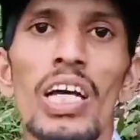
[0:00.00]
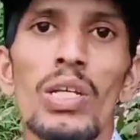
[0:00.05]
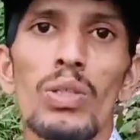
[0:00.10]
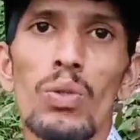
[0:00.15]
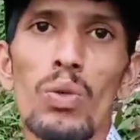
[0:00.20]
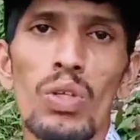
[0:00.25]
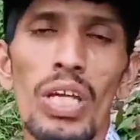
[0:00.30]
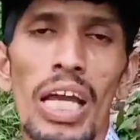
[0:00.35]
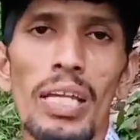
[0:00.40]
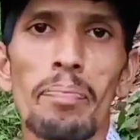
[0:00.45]
तो
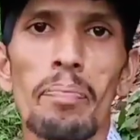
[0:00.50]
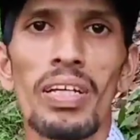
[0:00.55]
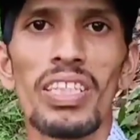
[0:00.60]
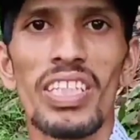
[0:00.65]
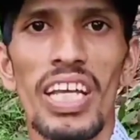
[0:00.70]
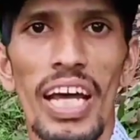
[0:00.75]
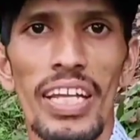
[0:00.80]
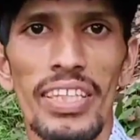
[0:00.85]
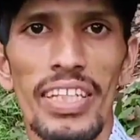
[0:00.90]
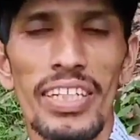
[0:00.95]
गैज
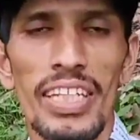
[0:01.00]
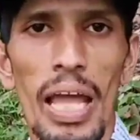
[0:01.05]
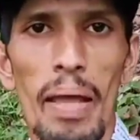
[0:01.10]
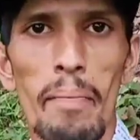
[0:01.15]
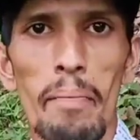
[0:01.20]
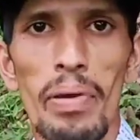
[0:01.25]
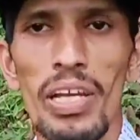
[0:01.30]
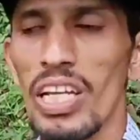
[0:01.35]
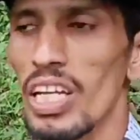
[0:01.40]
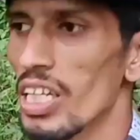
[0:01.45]
बरसात के टाइम
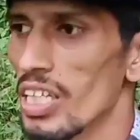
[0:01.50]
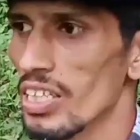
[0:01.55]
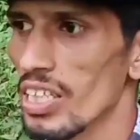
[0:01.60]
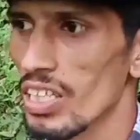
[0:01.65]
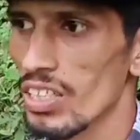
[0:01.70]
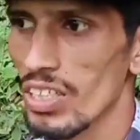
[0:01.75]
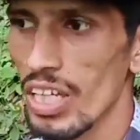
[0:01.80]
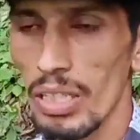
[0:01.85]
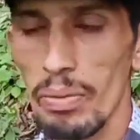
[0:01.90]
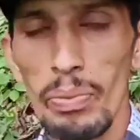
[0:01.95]
में ये
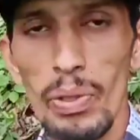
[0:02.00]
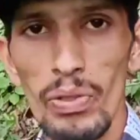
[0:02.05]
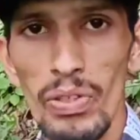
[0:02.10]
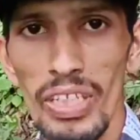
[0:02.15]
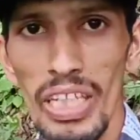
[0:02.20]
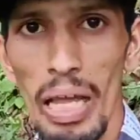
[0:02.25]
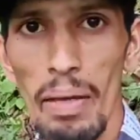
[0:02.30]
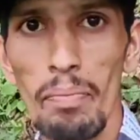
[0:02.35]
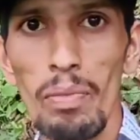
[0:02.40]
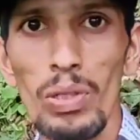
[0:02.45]
गर्मियों के
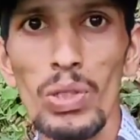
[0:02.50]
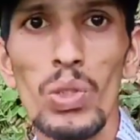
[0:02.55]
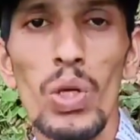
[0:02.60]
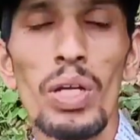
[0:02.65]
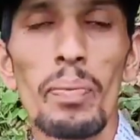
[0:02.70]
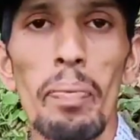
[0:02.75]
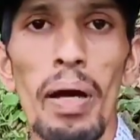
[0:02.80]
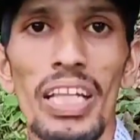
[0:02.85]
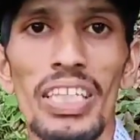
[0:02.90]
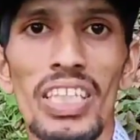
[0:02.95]
टाइम में जो ये
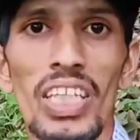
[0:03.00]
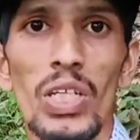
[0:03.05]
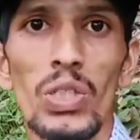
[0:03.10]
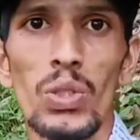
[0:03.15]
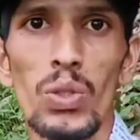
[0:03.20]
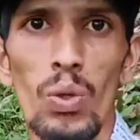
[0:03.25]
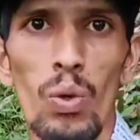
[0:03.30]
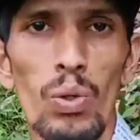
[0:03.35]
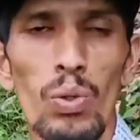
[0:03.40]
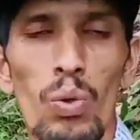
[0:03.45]
पानी के
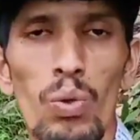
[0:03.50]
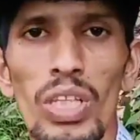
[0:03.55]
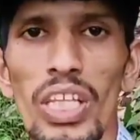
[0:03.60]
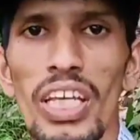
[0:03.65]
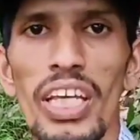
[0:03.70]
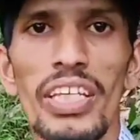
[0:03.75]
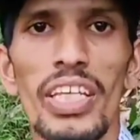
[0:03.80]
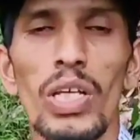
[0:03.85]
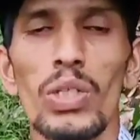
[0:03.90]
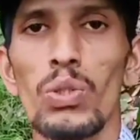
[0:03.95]
स्रोत होते
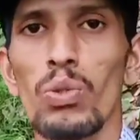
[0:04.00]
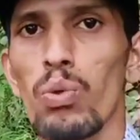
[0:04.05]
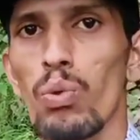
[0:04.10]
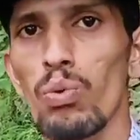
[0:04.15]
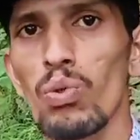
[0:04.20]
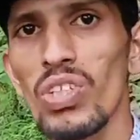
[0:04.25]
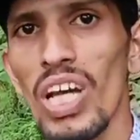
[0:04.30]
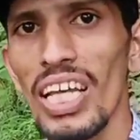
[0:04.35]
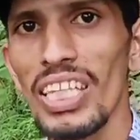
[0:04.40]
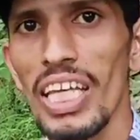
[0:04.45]
हैं ये सूख
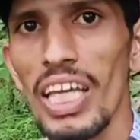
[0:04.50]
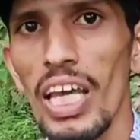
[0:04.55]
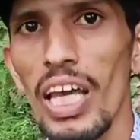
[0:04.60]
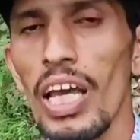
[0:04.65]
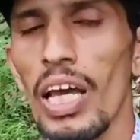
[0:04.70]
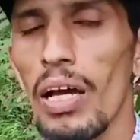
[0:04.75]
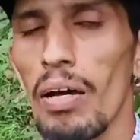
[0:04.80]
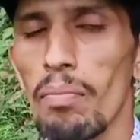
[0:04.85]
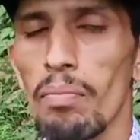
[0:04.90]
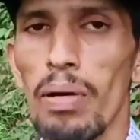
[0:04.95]
जाते हैं
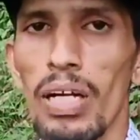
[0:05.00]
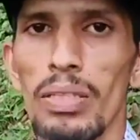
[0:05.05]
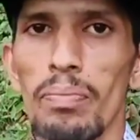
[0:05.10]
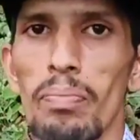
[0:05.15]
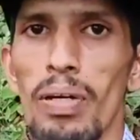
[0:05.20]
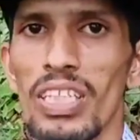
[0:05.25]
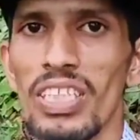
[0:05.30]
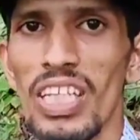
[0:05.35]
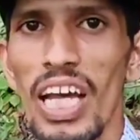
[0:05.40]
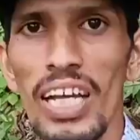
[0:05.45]
बट
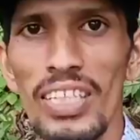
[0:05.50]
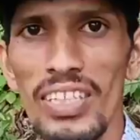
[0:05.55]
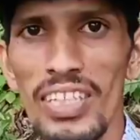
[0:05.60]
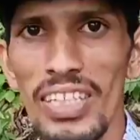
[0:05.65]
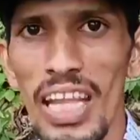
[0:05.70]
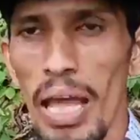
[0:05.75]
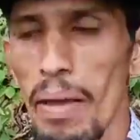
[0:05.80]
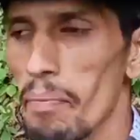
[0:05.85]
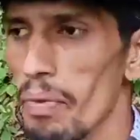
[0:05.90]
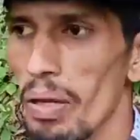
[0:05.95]
बरसात के
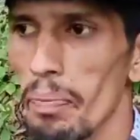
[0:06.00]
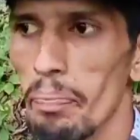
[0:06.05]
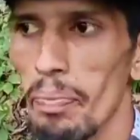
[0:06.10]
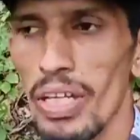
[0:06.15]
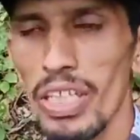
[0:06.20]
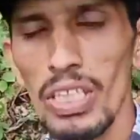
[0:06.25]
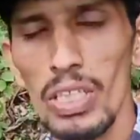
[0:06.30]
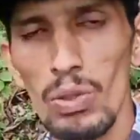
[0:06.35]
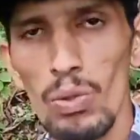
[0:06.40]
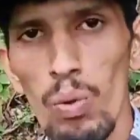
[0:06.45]
टाइम में फिर
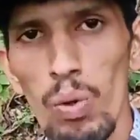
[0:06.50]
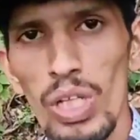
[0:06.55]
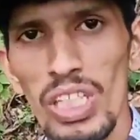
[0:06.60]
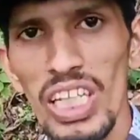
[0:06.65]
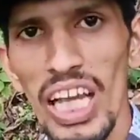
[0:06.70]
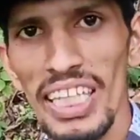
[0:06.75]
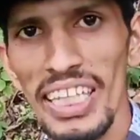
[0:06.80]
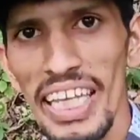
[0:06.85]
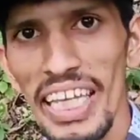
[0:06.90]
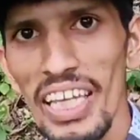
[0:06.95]
से खुल
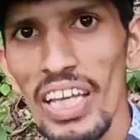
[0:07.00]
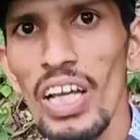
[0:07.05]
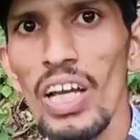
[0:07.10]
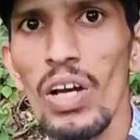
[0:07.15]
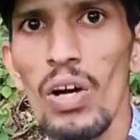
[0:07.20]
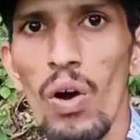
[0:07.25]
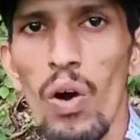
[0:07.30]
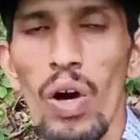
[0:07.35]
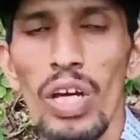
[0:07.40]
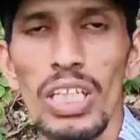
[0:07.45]
जाते
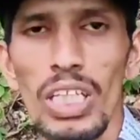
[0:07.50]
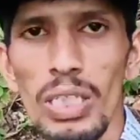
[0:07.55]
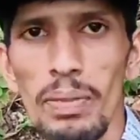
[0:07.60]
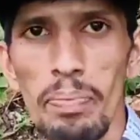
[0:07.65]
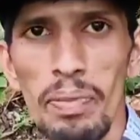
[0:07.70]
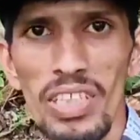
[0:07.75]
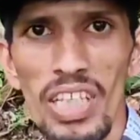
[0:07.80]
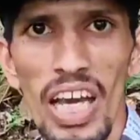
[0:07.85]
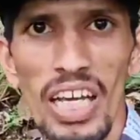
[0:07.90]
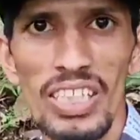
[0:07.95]
हैं और इस
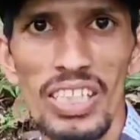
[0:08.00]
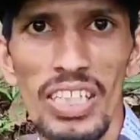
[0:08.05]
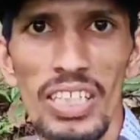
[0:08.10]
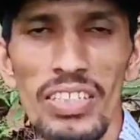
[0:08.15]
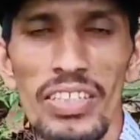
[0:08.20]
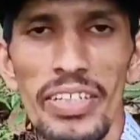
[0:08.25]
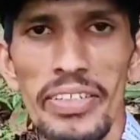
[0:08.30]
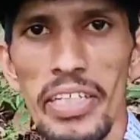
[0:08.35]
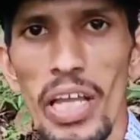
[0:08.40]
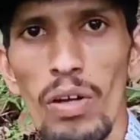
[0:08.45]
प्रकार से
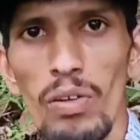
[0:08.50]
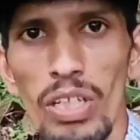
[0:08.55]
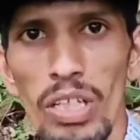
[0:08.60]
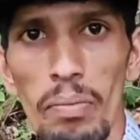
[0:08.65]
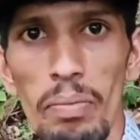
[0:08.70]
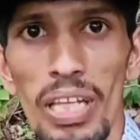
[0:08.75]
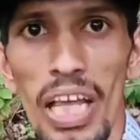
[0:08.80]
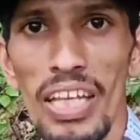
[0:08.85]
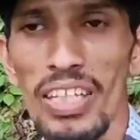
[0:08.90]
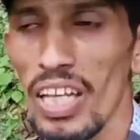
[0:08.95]
गड्ढे वगैरह
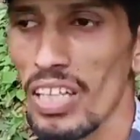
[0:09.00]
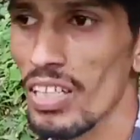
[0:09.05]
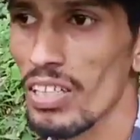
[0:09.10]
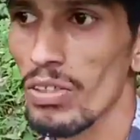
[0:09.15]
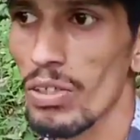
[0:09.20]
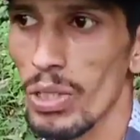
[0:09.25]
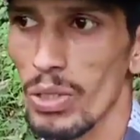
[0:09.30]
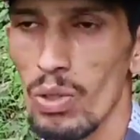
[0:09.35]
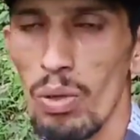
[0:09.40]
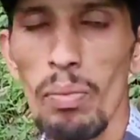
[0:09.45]
बनाए जाते हैं
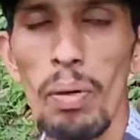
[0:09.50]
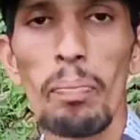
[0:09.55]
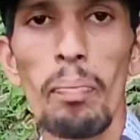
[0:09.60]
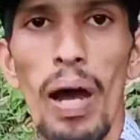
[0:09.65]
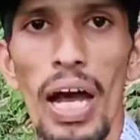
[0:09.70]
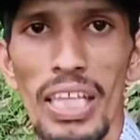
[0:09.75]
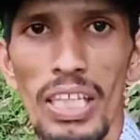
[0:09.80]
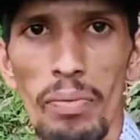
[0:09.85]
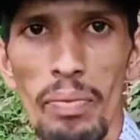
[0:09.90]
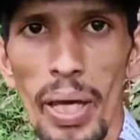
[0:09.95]
गड्ढों में
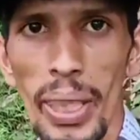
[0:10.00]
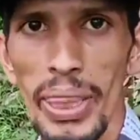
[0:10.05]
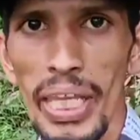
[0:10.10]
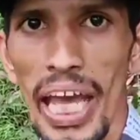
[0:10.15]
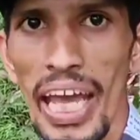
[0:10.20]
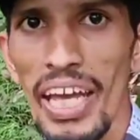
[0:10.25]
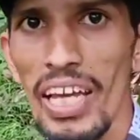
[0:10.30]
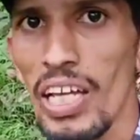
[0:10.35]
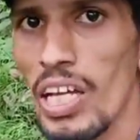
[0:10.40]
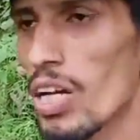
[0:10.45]
पानी भरता
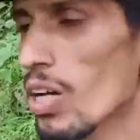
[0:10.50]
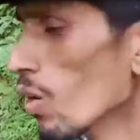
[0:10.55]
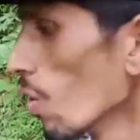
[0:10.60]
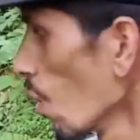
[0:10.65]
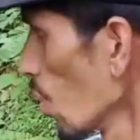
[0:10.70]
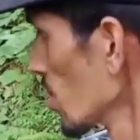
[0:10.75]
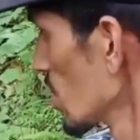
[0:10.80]
है और